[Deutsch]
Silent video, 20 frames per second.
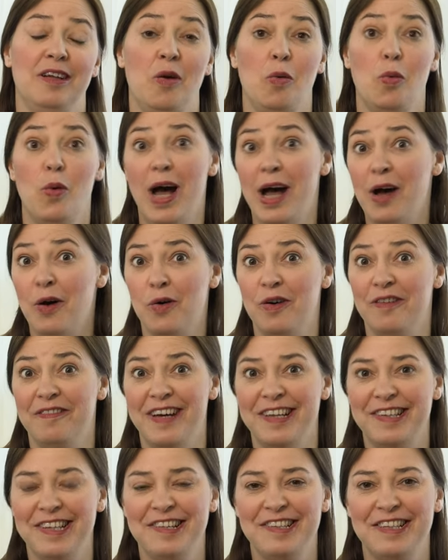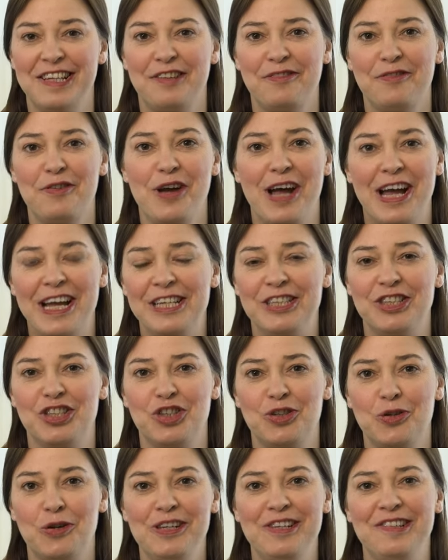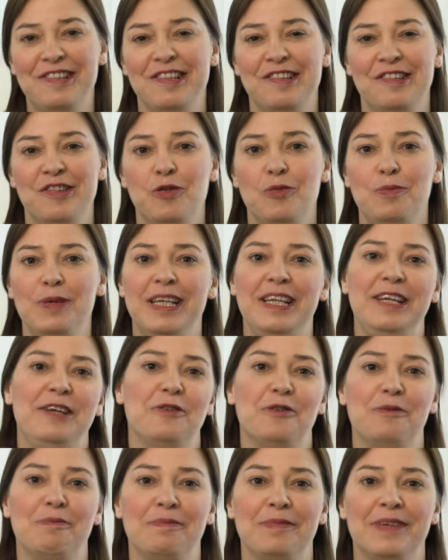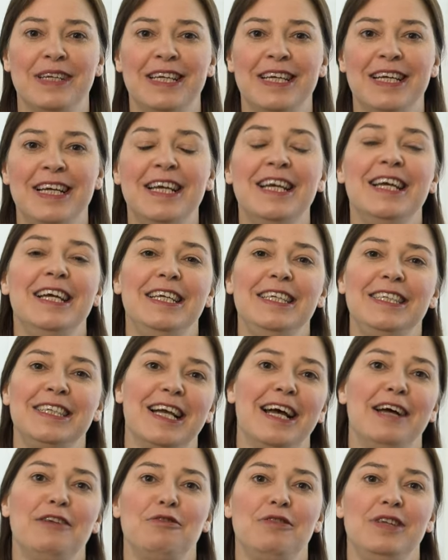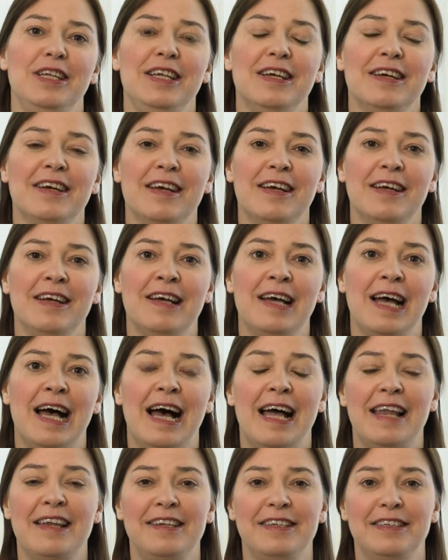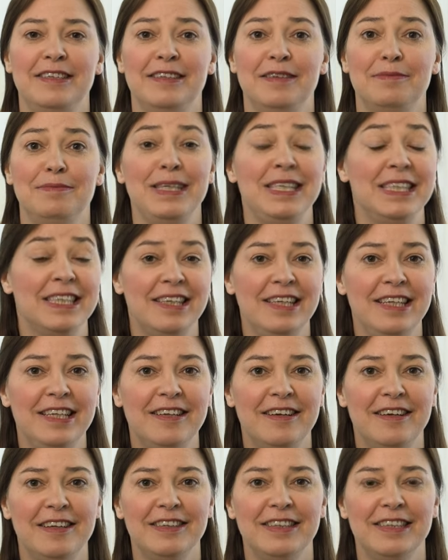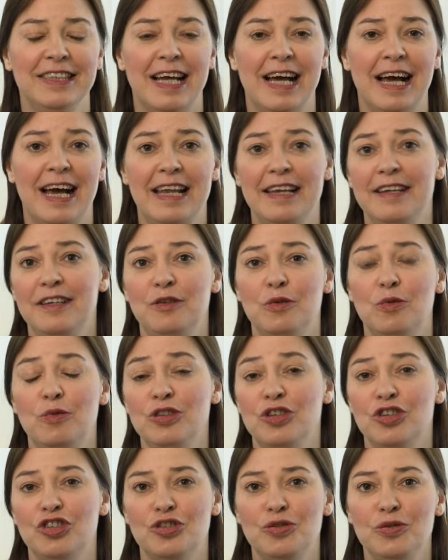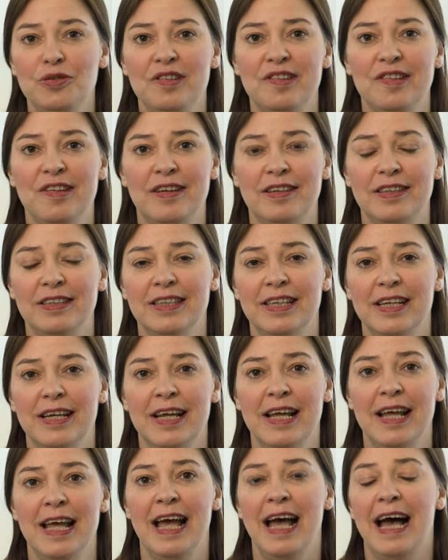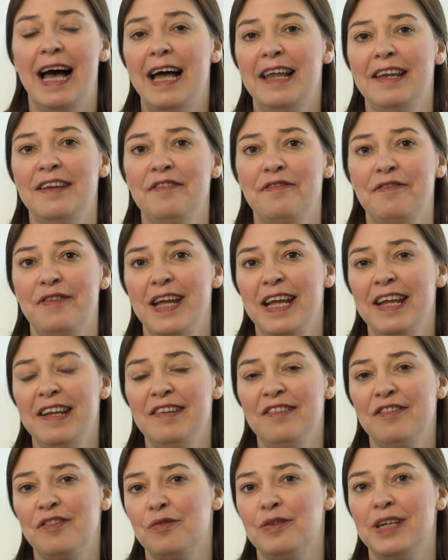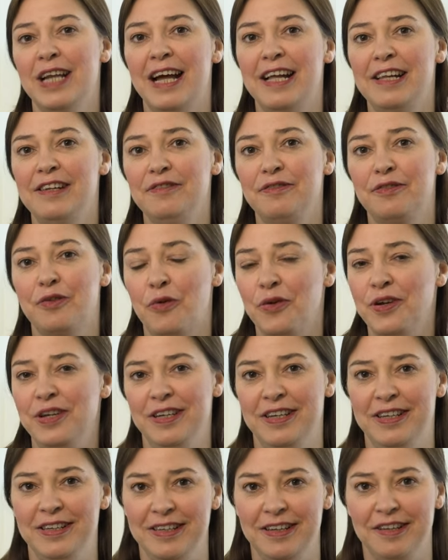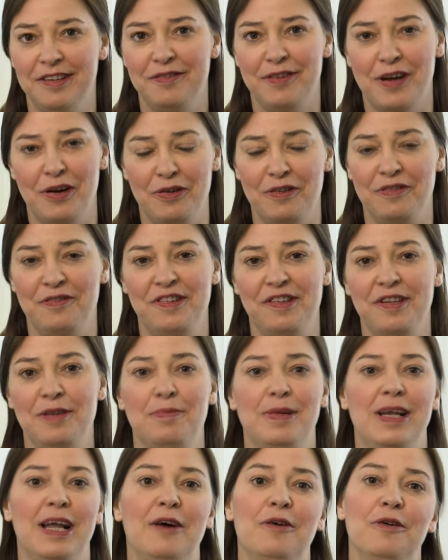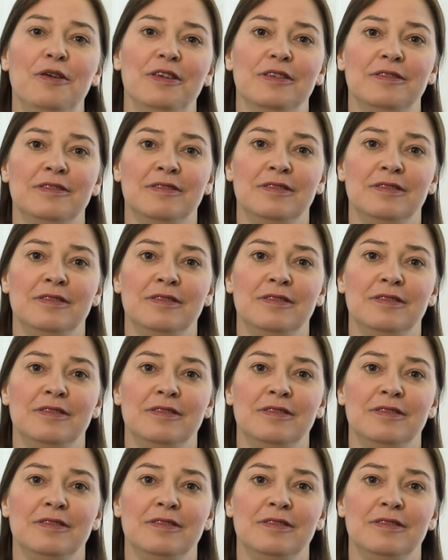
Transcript: Wow, was ist das für ein stolzes Jubiläum. Ich gratuliere allen Mitgliedern, allen Unterstützern, allen Fans und allen Freunden des VfC Plauen.